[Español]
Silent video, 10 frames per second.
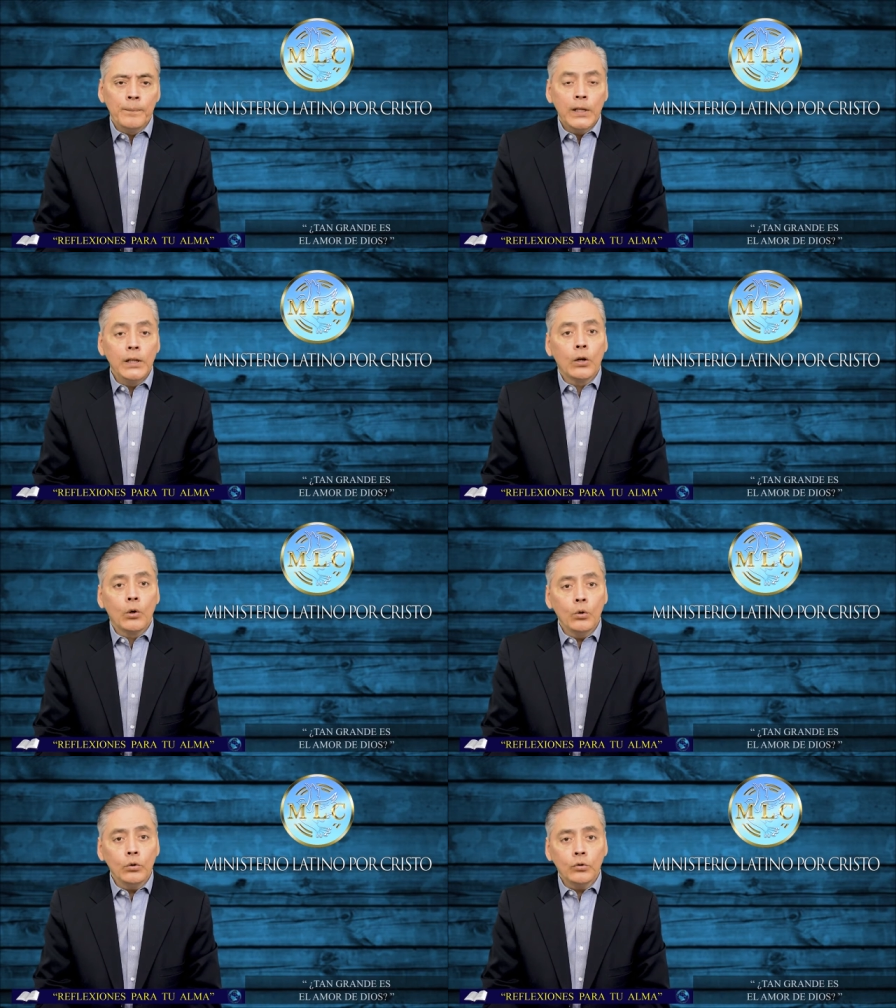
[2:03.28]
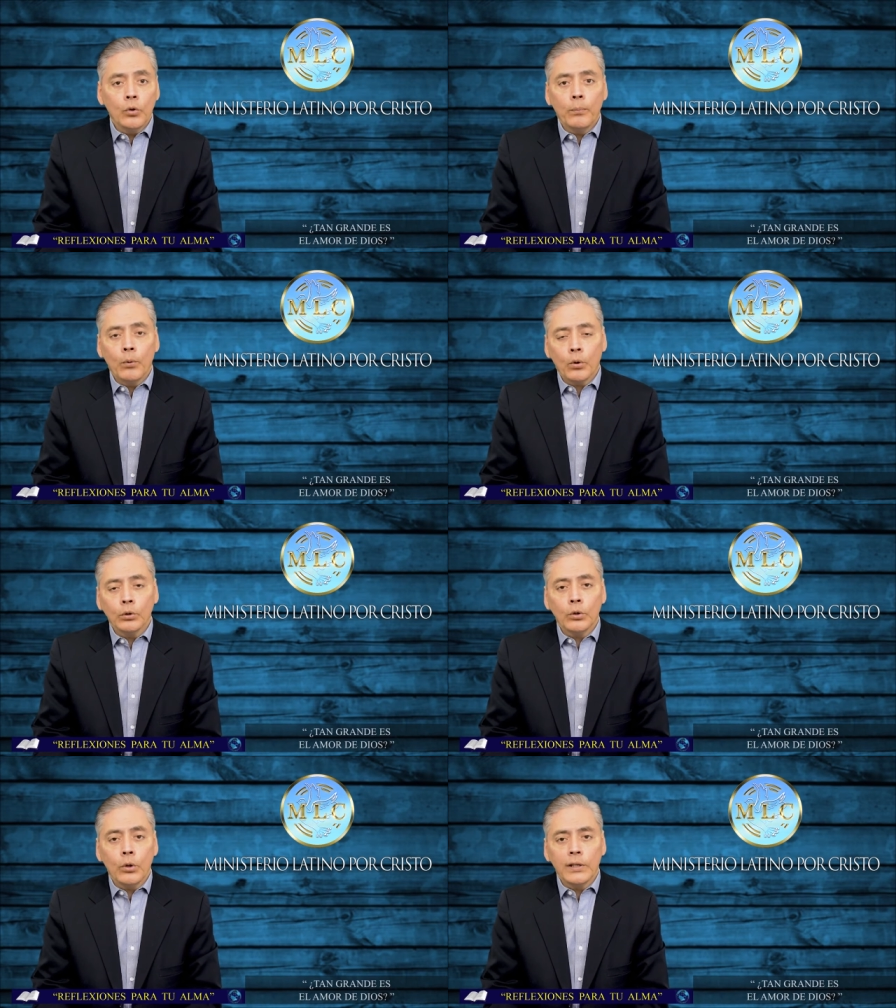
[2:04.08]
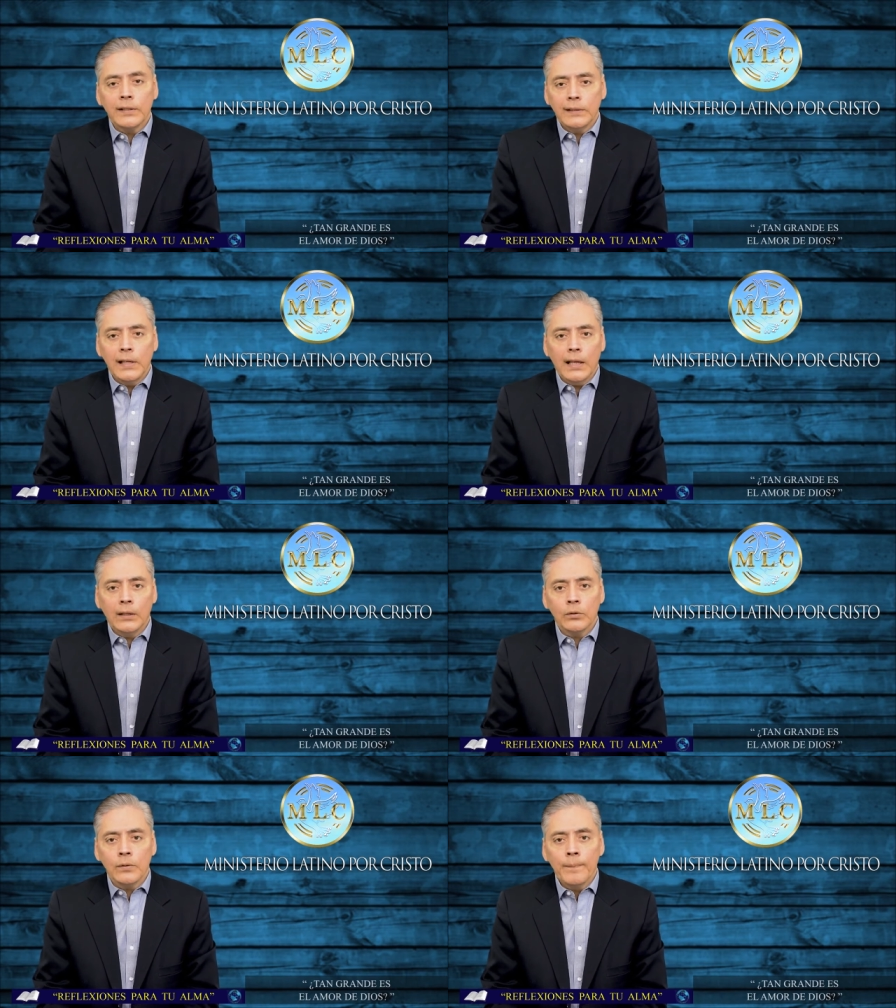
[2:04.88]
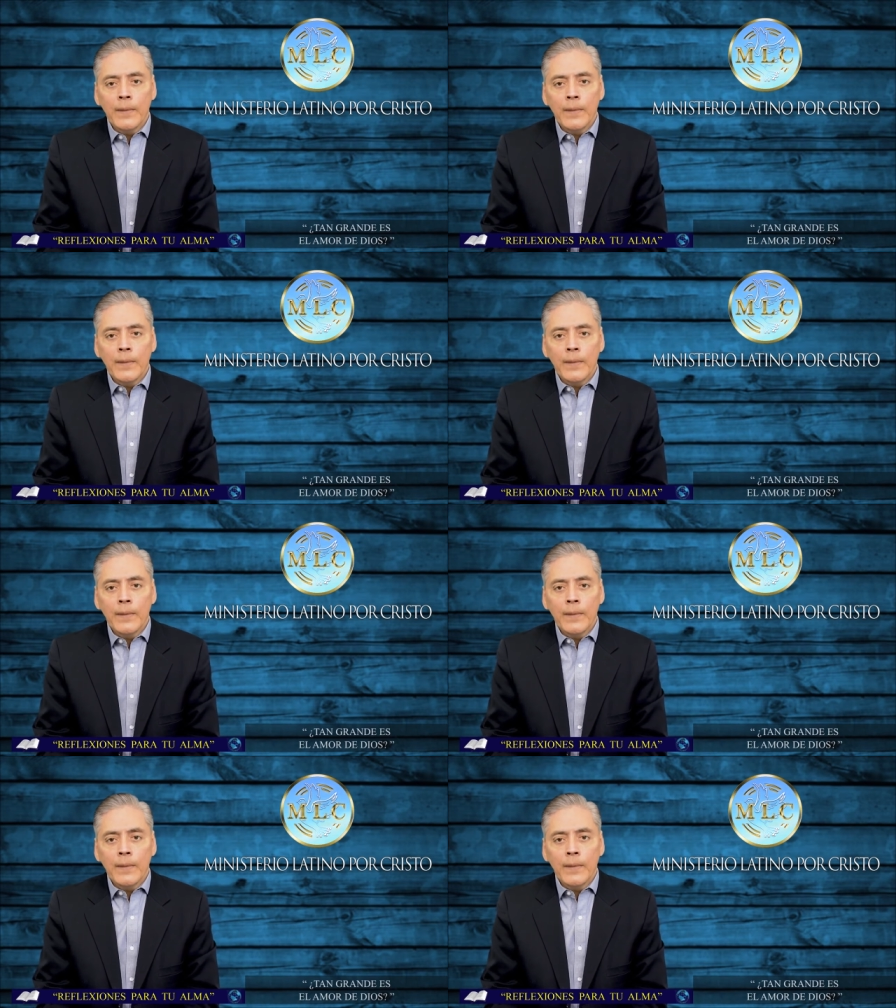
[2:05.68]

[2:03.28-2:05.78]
incluso por otros cristianos.